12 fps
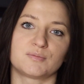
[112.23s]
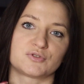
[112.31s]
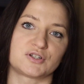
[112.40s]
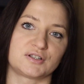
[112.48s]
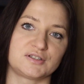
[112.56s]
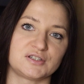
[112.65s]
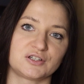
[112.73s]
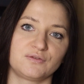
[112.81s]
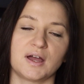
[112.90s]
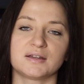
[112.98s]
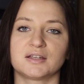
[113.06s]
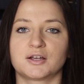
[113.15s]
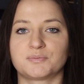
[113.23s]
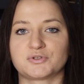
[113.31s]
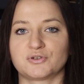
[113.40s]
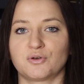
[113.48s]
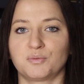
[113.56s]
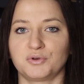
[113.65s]
może gdzieś kwiatek
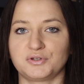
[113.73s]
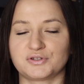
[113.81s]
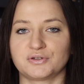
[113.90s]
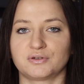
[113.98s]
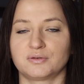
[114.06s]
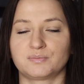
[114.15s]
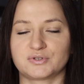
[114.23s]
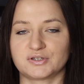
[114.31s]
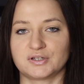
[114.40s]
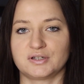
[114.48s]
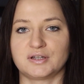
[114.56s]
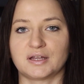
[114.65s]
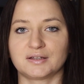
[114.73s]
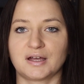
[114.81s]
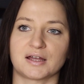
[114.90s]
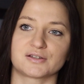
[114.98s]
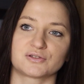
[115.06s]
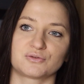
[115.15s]
przy, obojczy, y, przy
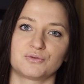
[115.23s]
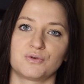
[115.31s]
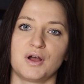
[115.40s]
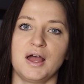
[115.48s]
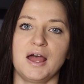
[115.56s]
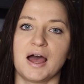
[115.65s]
nadgarstku,